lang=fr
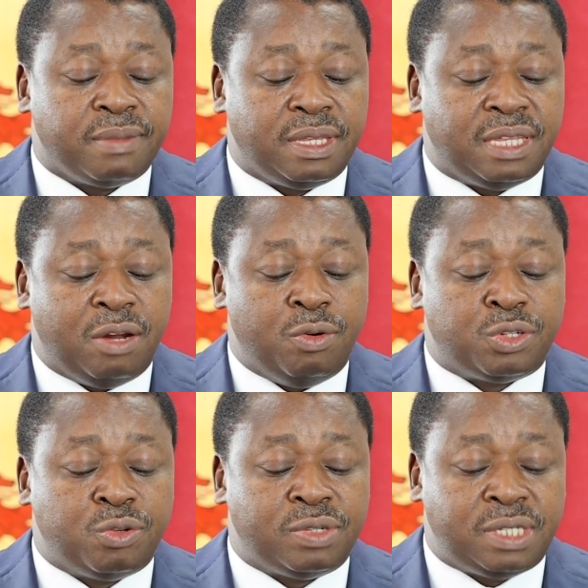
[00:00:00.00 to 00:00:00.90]
des
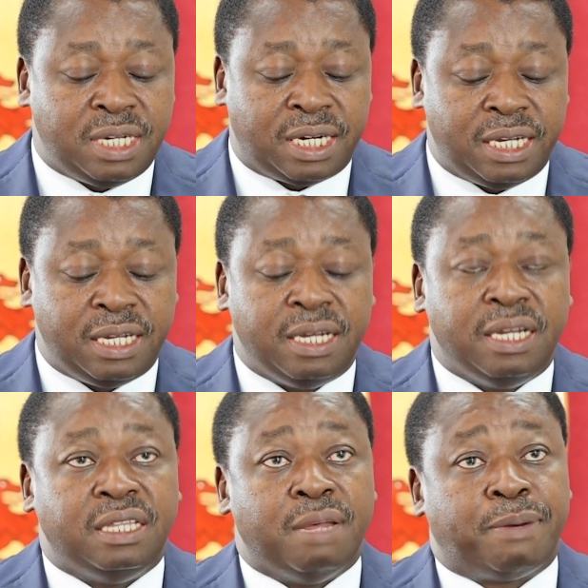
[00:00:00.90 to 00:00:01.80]
leçons tirées
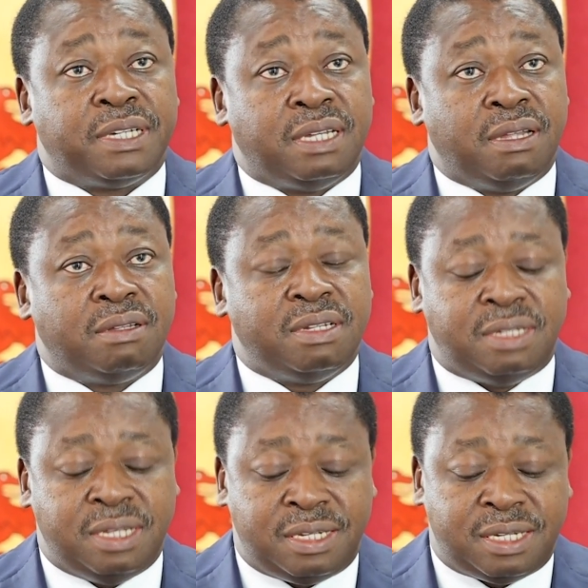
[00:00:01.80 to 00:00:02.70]
des précédentes
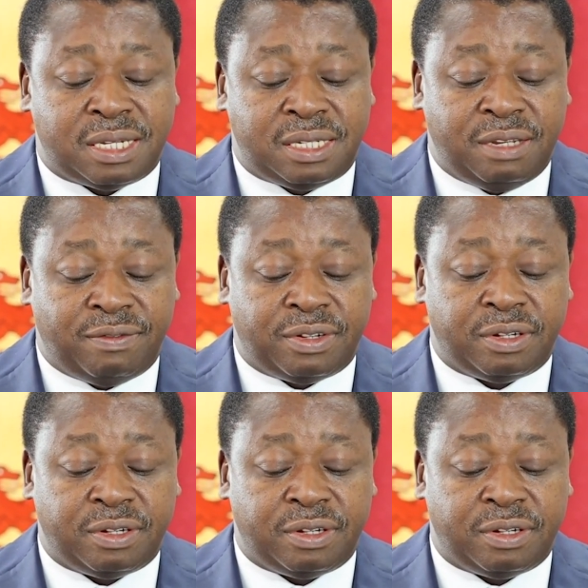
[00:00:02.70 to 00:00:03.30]
initiatives.